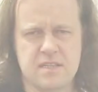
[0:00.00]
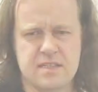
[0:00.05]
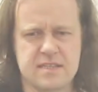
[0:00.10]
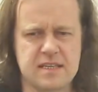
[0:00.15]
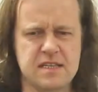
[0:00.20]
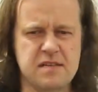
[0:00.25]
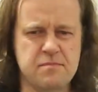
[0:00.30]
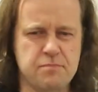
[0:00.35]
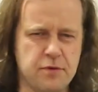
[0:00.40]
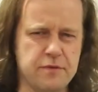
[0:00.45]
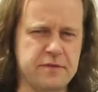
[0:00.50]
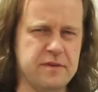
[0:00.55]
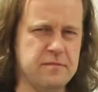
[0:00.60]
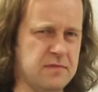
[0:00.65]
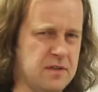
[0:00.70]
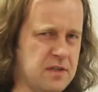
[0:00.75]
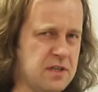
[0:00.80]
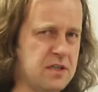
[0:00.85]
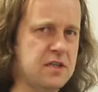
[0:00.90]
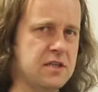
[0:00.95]
Zanim powiem,
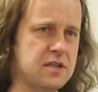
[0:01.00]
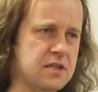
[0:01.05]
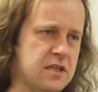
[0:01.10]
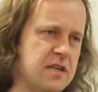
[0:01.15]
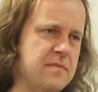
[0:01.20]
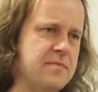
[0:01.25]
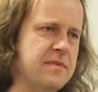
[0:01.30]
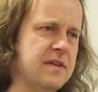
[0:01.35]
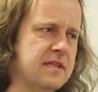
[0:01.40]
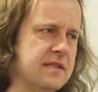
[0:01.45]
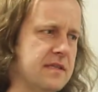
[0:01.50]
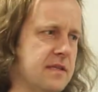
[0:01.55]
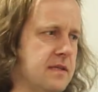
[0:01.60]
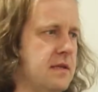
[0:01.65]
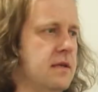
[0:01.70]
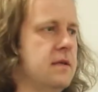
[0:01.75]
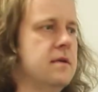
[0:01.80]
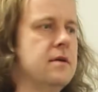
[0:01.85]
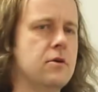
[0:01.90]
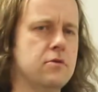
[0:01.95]
czym jest
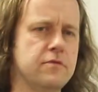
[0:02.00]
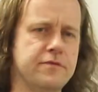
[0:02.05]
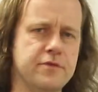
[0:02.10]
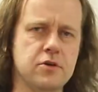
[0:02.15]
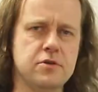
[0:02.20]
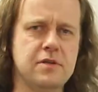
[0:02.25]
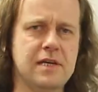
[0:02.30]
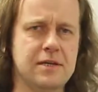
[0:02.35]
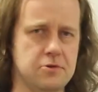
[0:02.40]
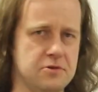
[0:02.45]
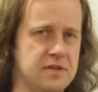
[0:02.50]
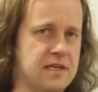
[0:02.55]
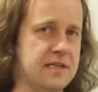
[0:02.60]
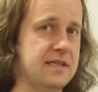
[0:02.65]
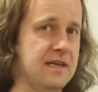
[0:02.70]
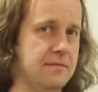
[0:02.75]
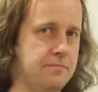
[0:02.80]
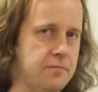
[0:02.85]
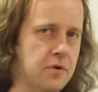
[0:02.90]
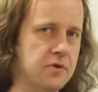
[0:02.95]
odwrotna
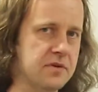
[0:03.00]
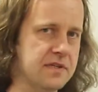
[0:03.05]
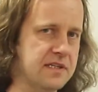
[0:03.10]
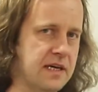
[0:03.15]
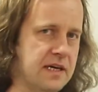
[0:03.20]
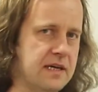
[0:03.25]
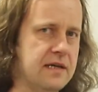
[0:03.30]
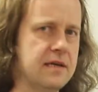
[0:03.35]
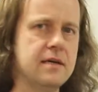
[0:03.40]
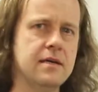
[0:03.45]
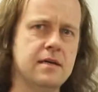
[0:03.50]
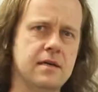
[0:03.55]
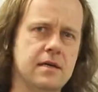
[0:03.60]
notacja polska,